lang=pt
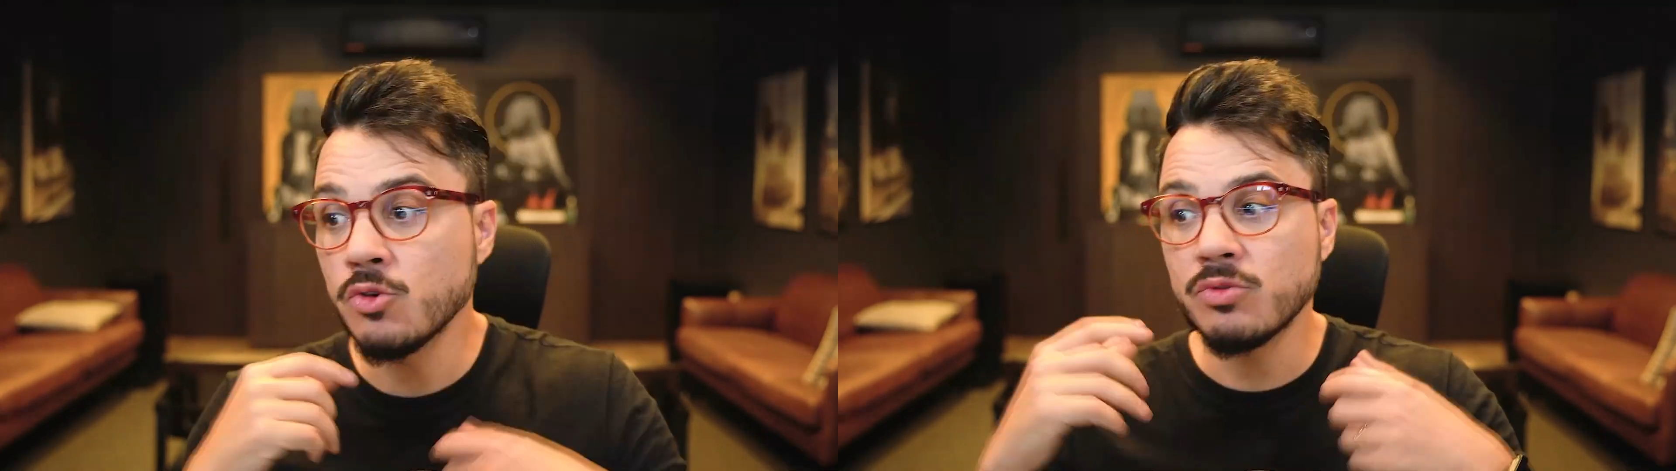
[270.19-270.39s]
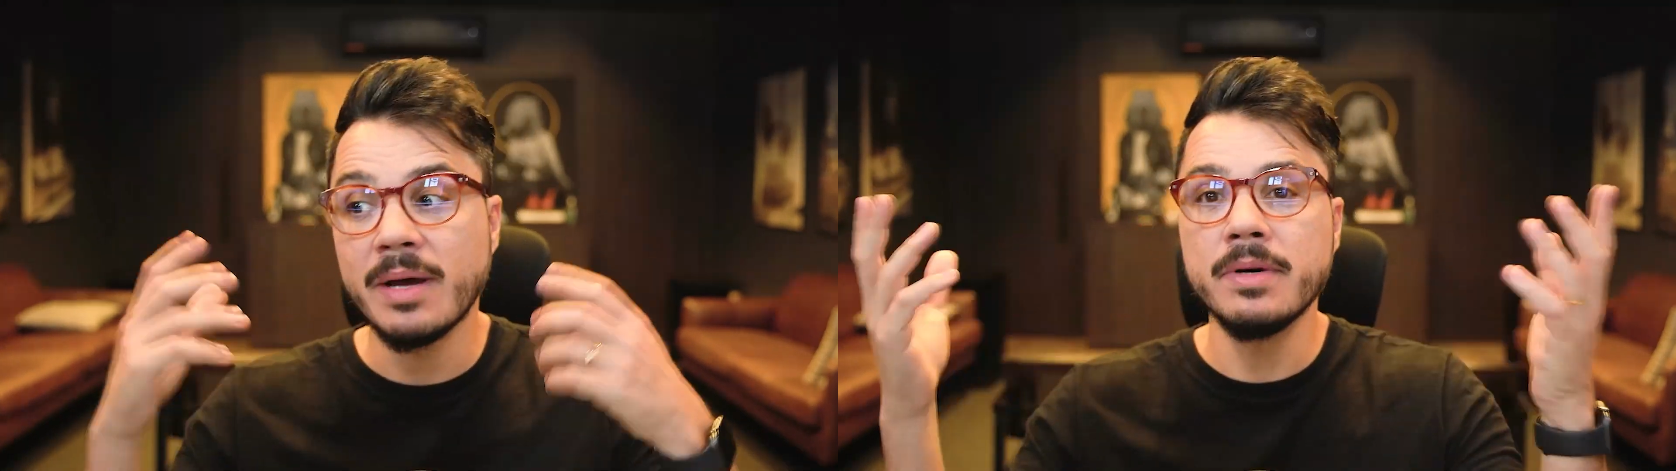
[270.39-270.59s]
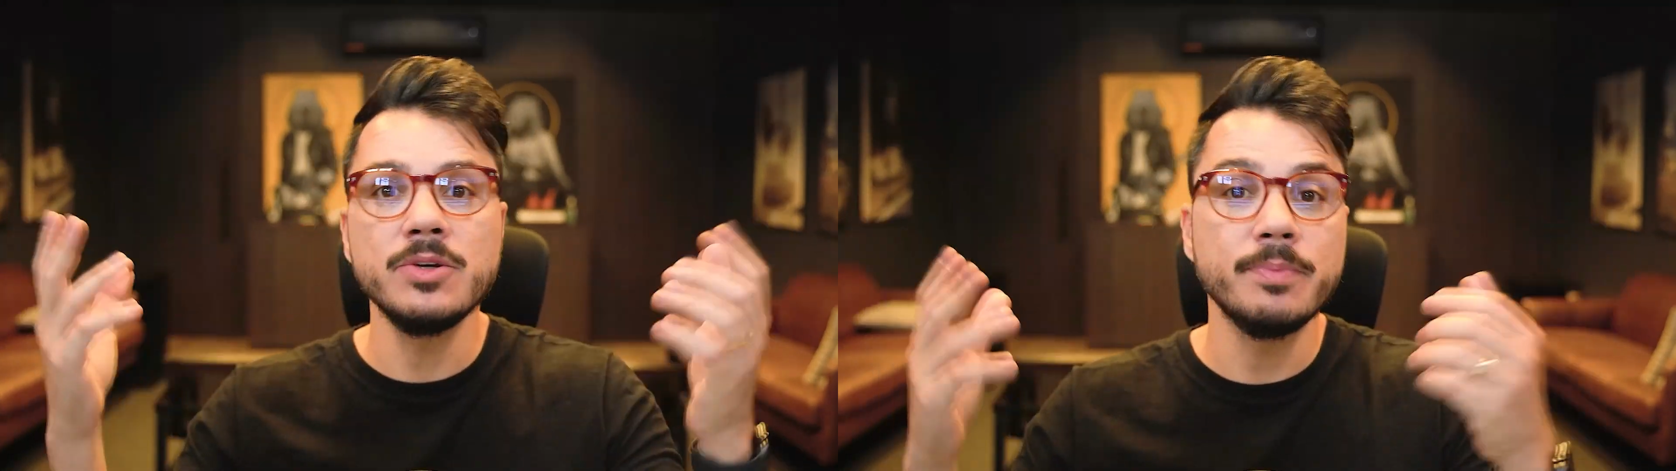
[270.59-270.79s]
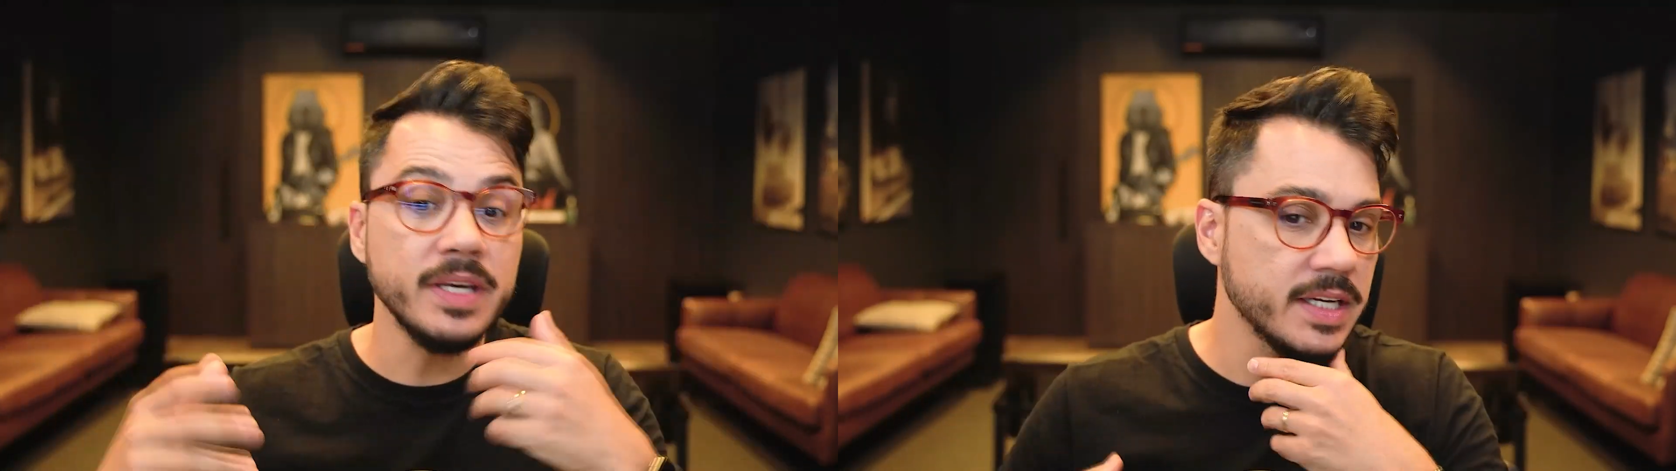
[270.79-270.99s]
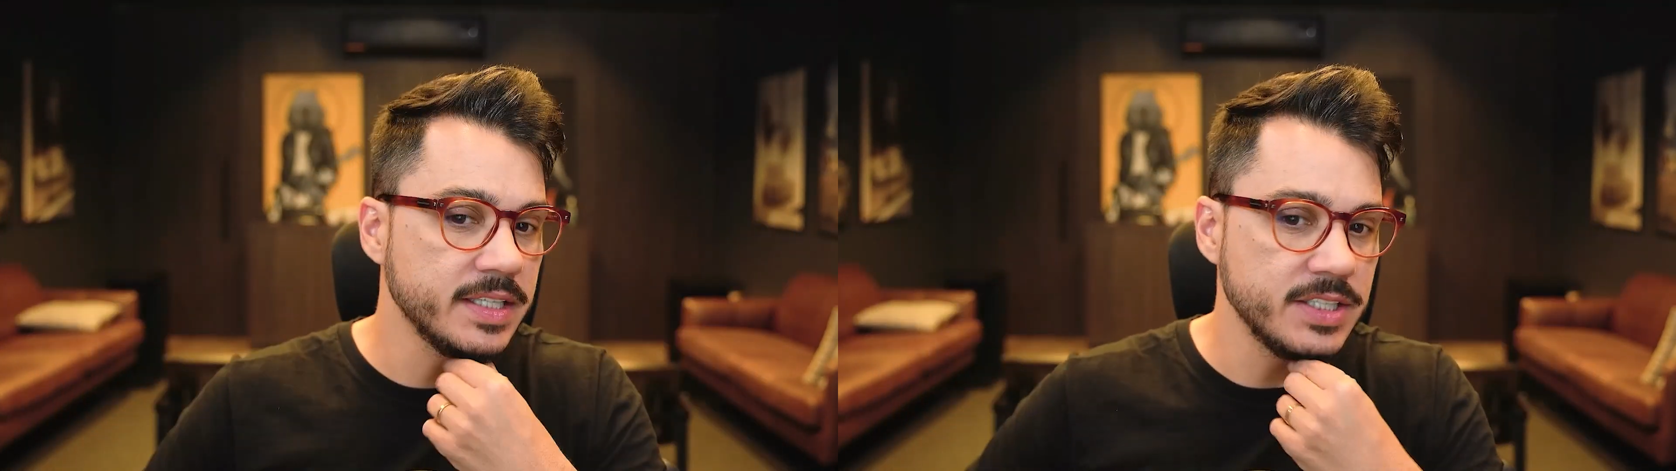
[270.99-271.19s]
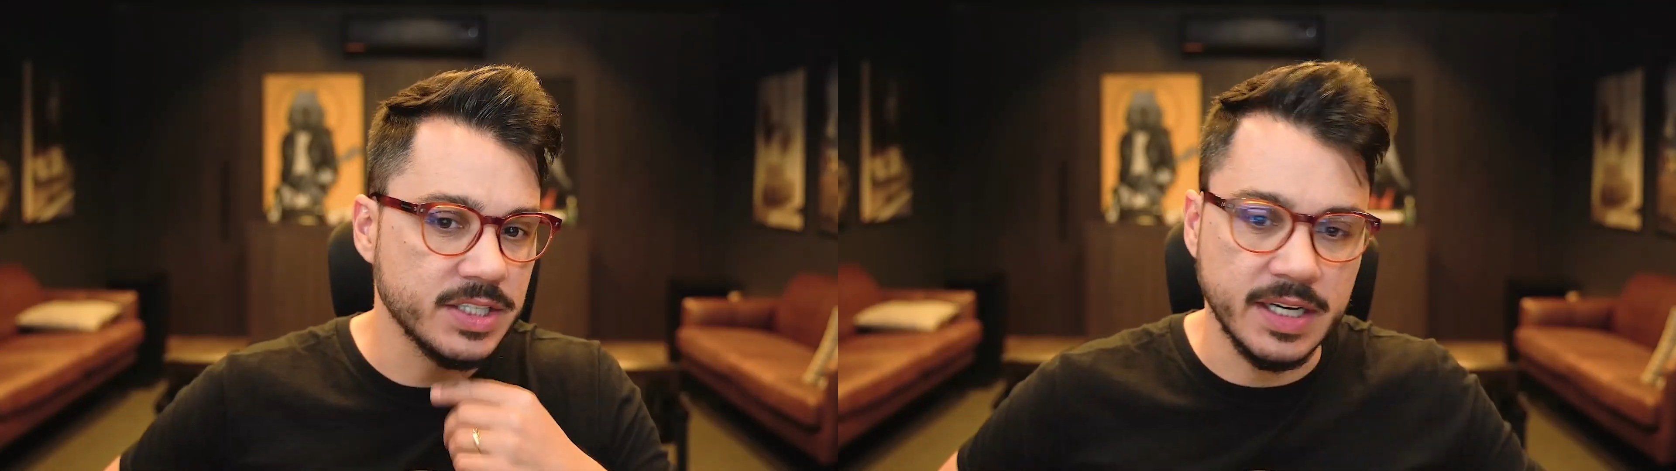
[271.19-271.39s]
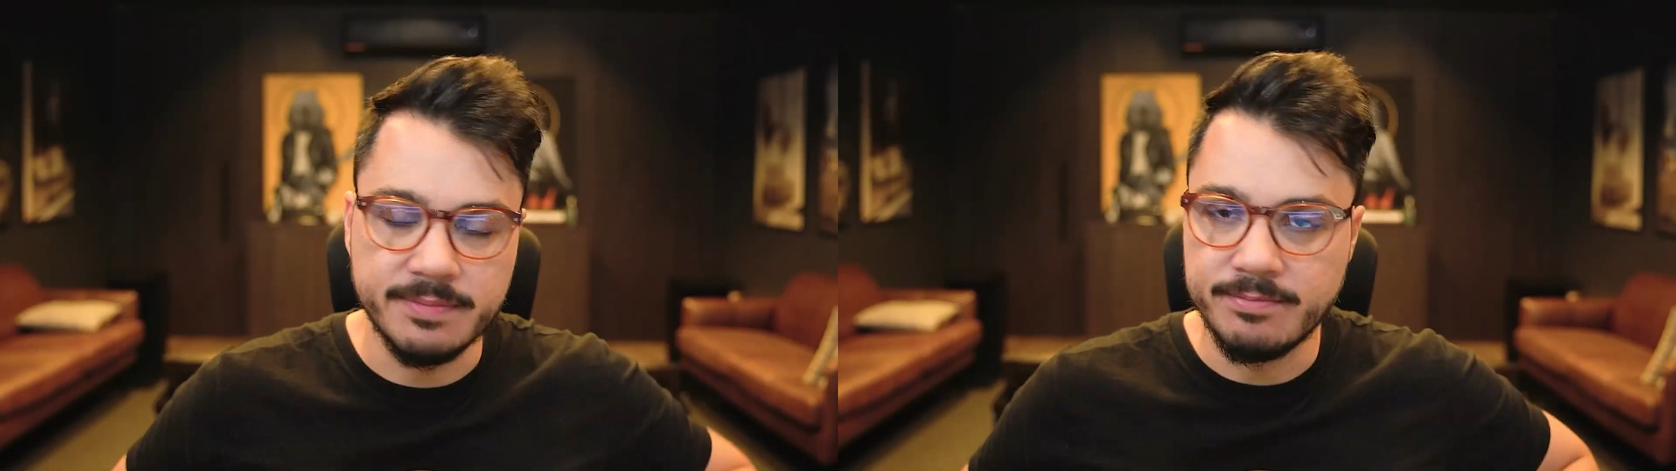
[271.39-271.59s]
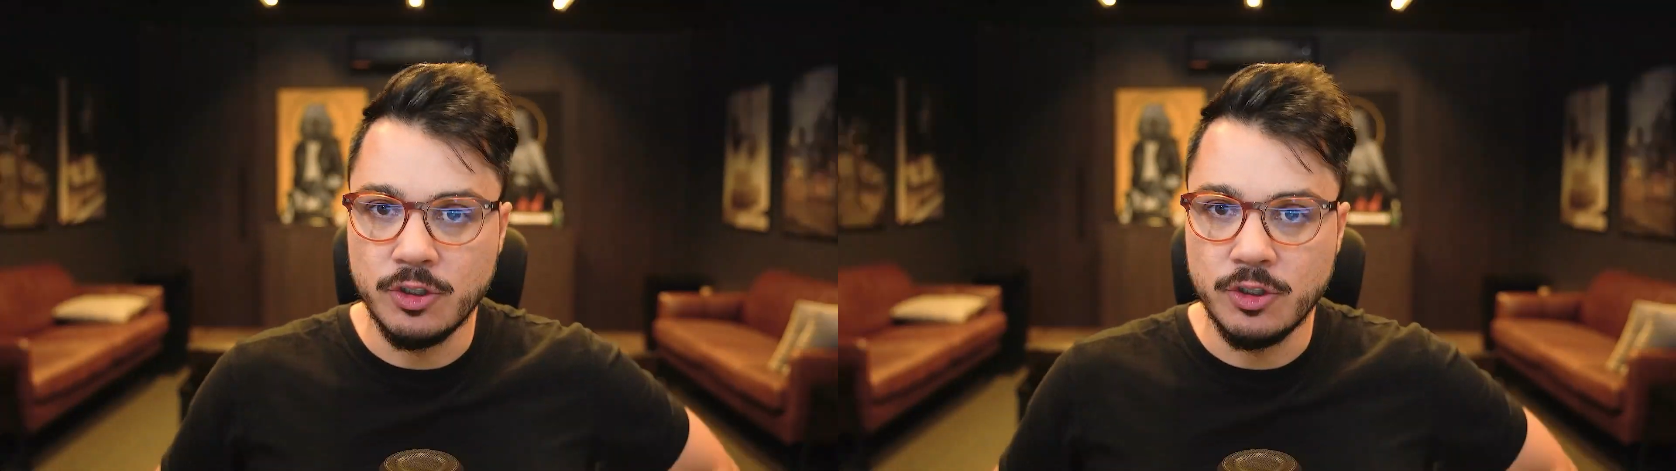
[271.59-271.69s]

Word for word: num tamanho bem grande, tá?